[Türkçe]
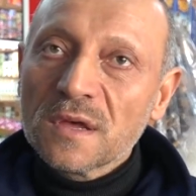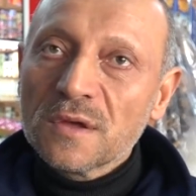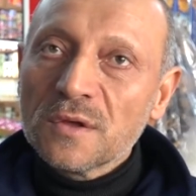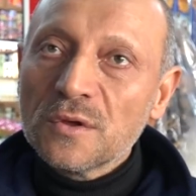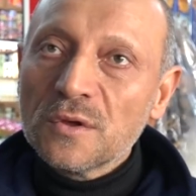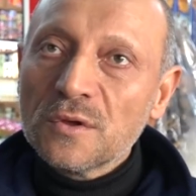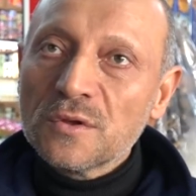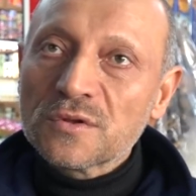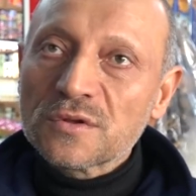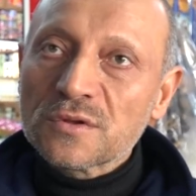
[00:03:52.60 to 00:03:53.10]

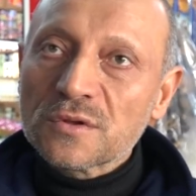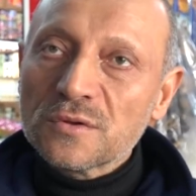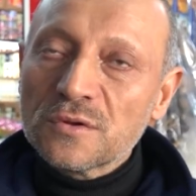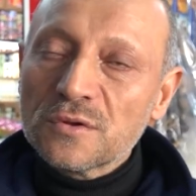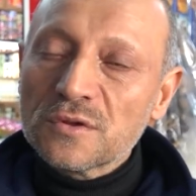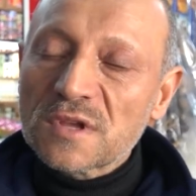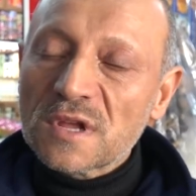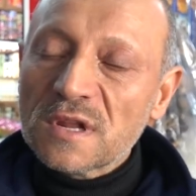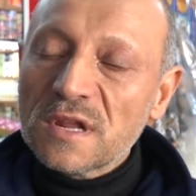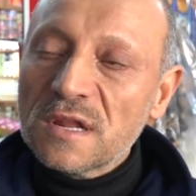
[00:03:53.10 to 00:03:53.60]
100,
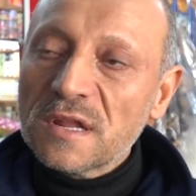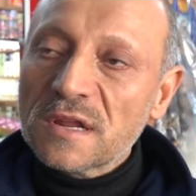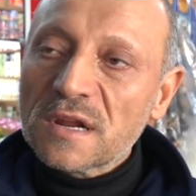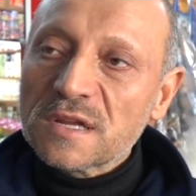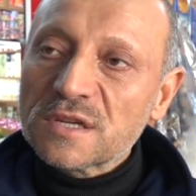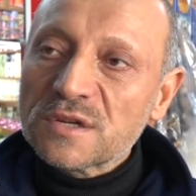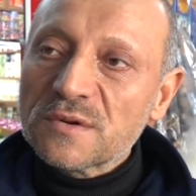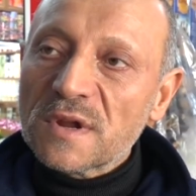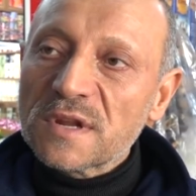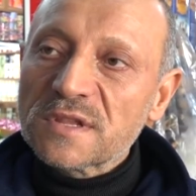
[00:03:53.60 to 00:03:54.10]
150
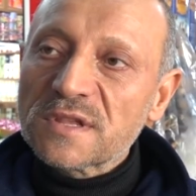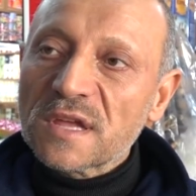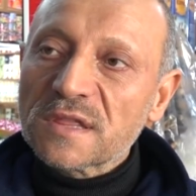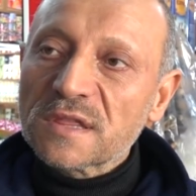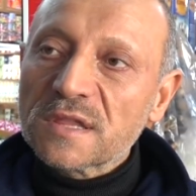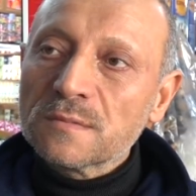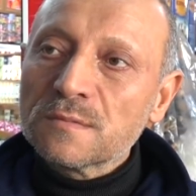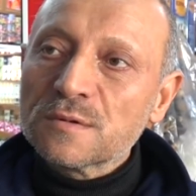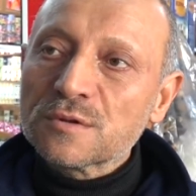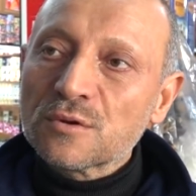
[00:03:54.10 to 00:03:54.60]
lira civarı
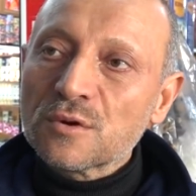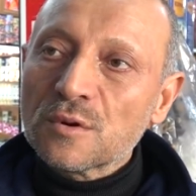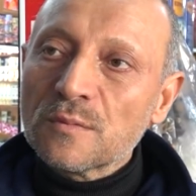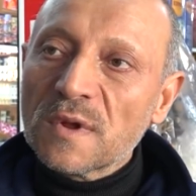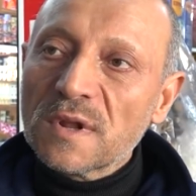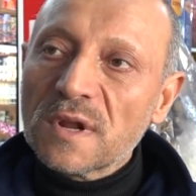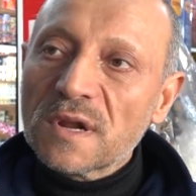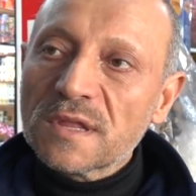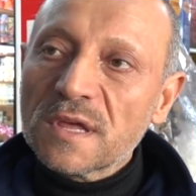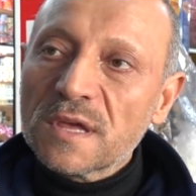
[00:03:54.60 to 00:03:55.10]
sattığımız
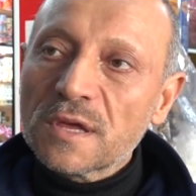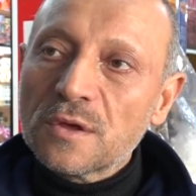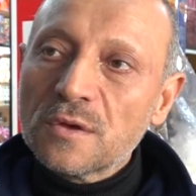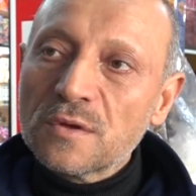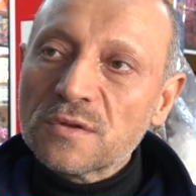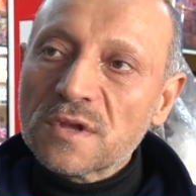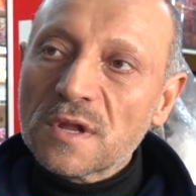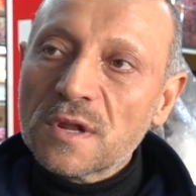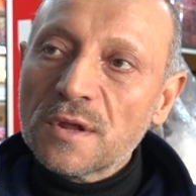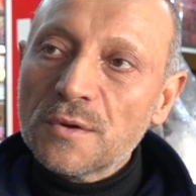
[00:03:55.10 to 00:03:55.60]
hurmalar da
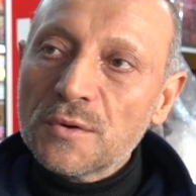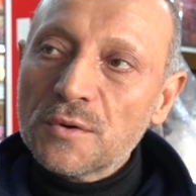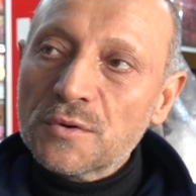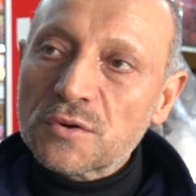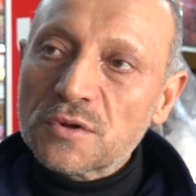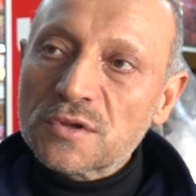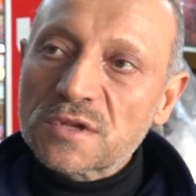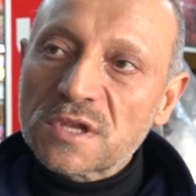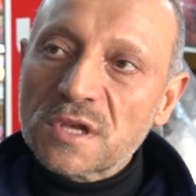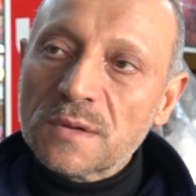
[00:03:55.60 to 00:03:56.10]
250,
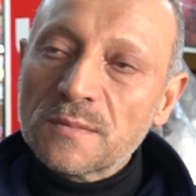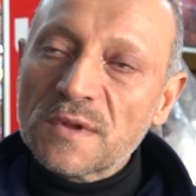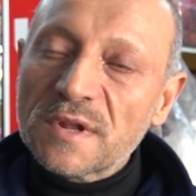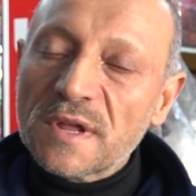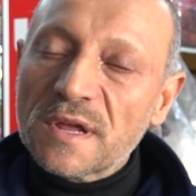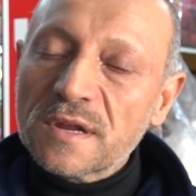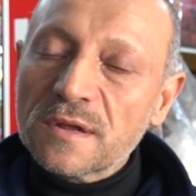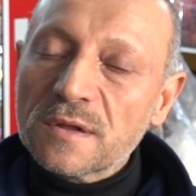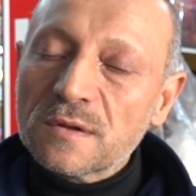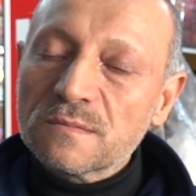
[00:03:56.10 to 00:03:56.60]
300,
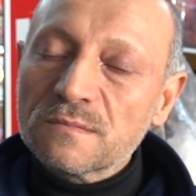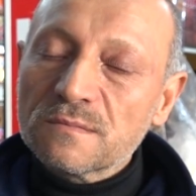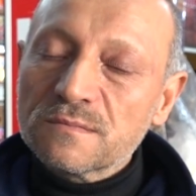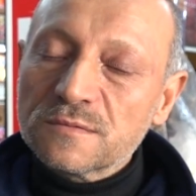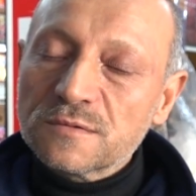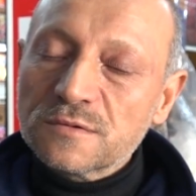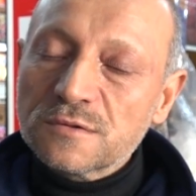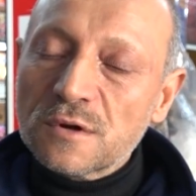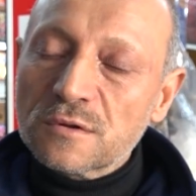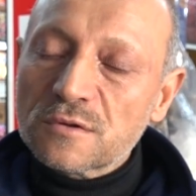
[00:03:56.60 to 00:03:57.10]
kimileri
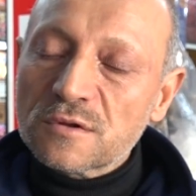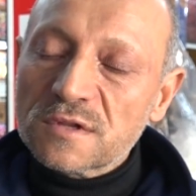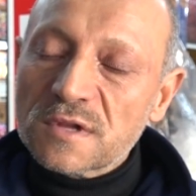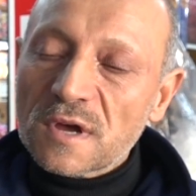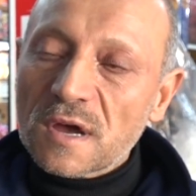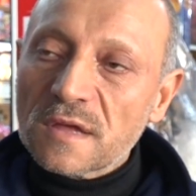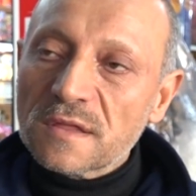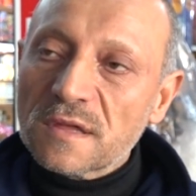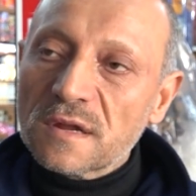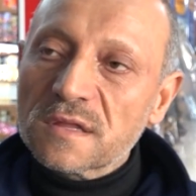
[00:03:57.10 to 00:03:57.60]

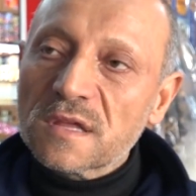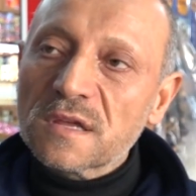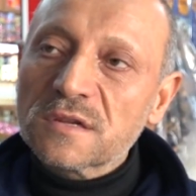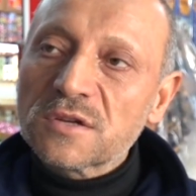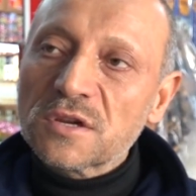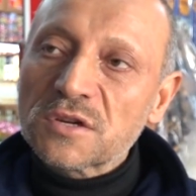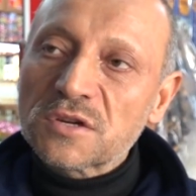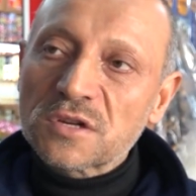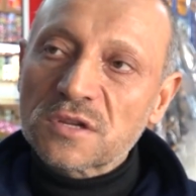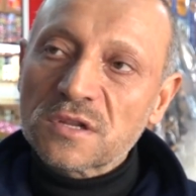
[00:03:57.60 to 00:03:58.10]
400'e kadar da
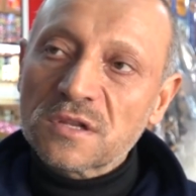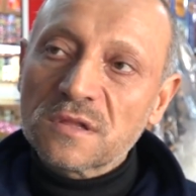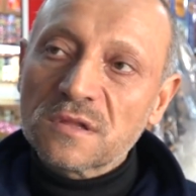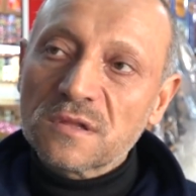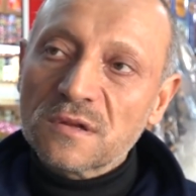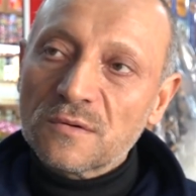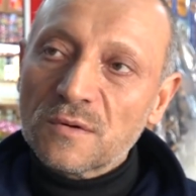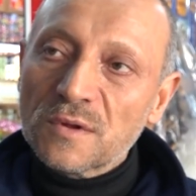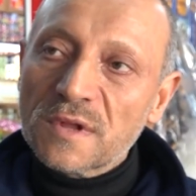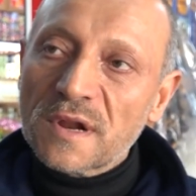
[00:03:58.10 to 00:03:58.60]

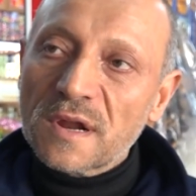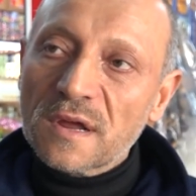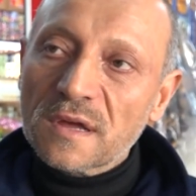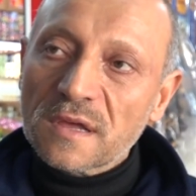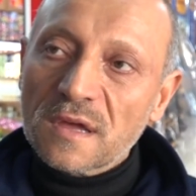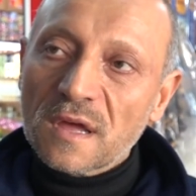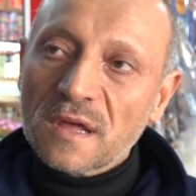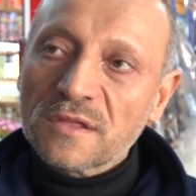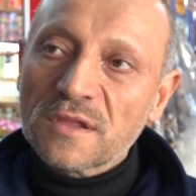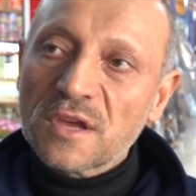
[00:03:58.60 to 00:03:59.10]
çeşitli
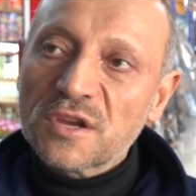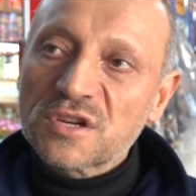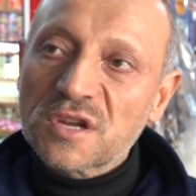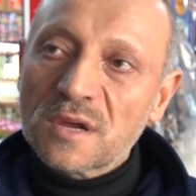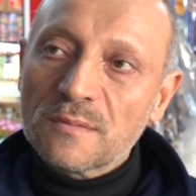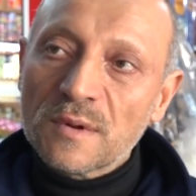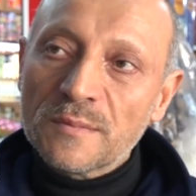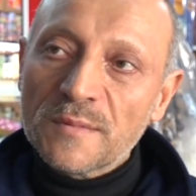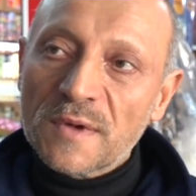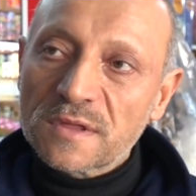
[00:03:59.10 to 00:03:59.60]
olarak yani
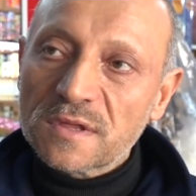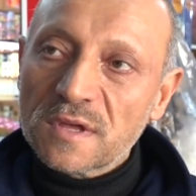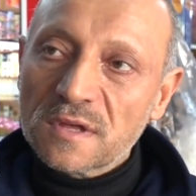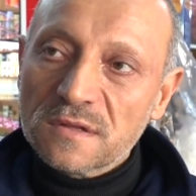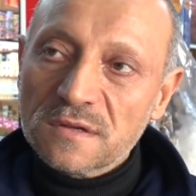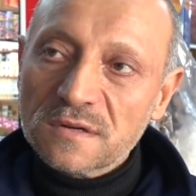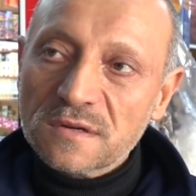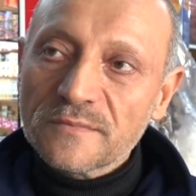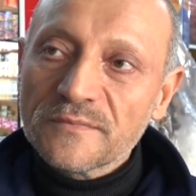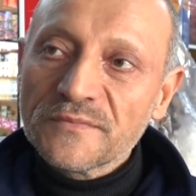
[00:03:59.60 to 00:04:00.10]

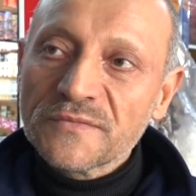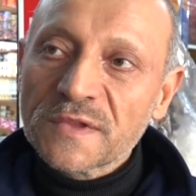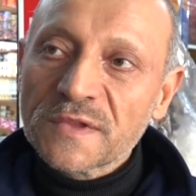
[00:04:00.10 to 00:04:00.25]
değişebilmektedir.